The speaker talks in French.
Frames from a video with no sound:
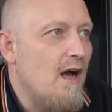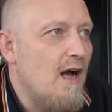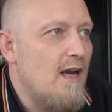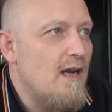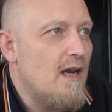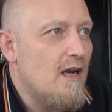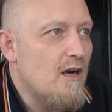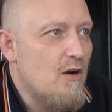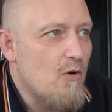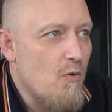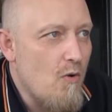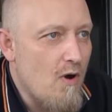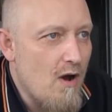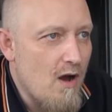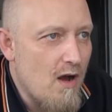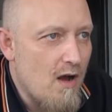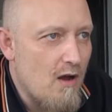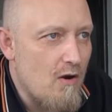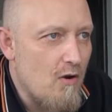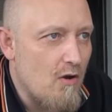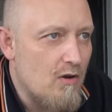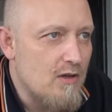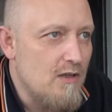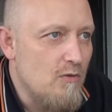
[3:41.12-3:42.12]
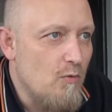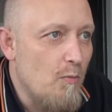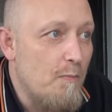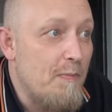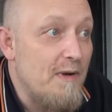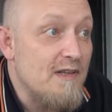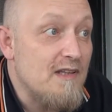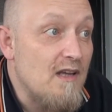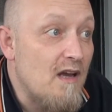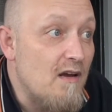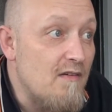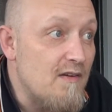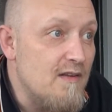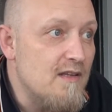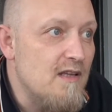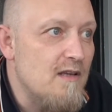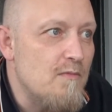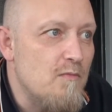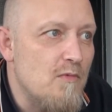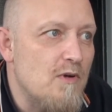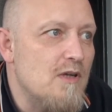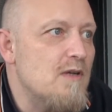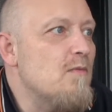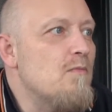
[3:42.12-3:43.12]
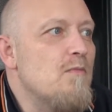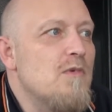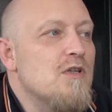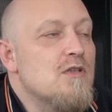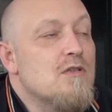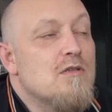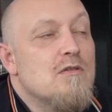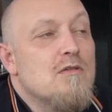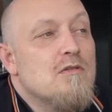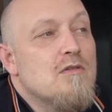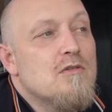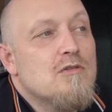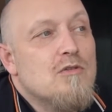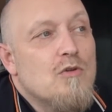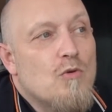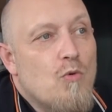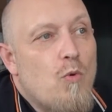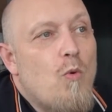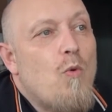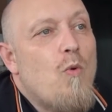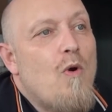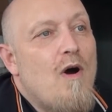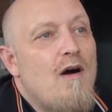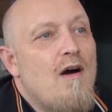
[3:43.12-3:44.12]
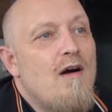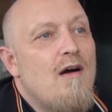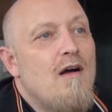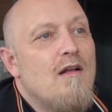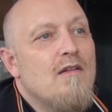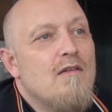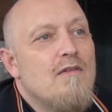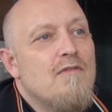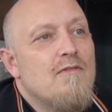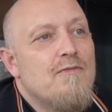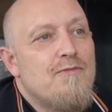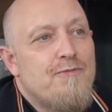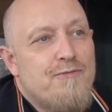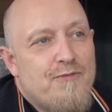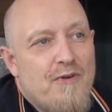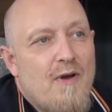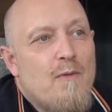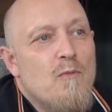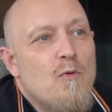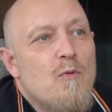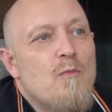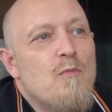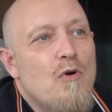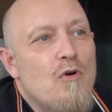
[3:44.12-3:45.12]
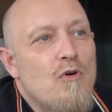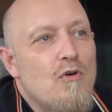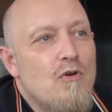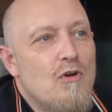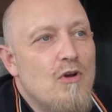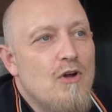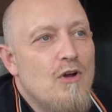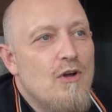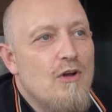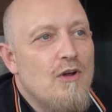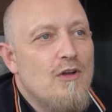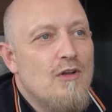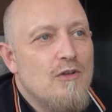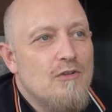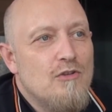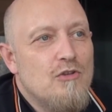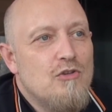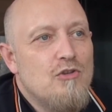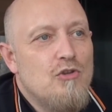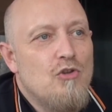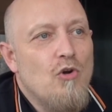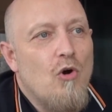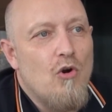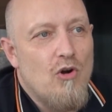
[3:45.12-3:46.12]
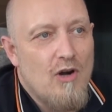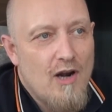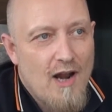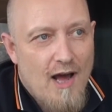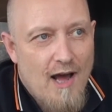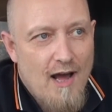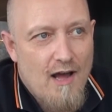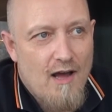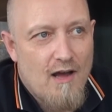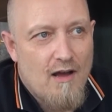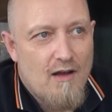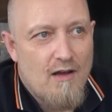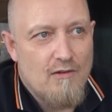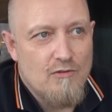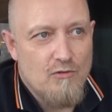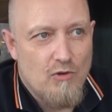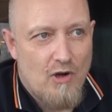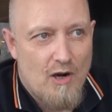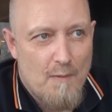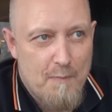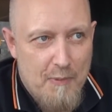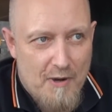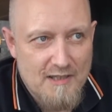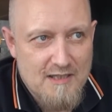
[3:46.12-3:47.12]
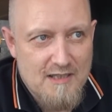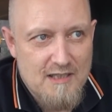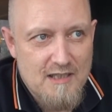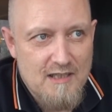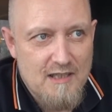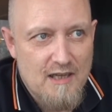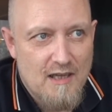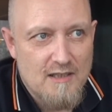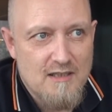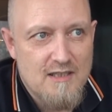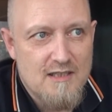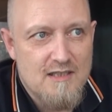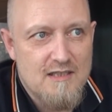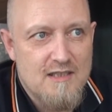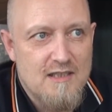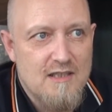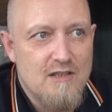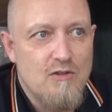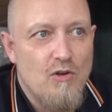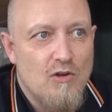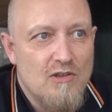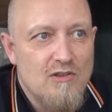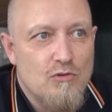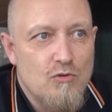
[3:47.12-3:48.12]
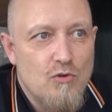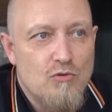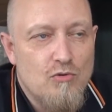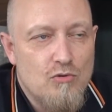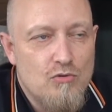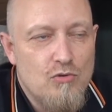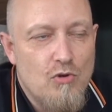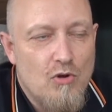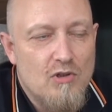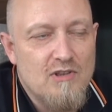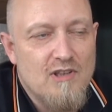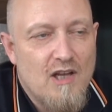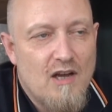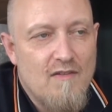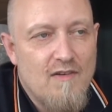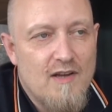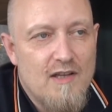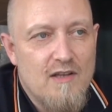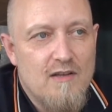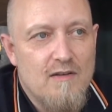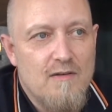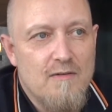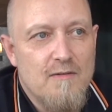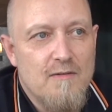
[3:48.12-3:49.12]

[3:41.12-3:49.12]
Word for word: la gloire alors qu'ils n'ont pas travaillé. Moi, moi je crois fermement dans l'art, dans la pratique artistique, dans, le travail.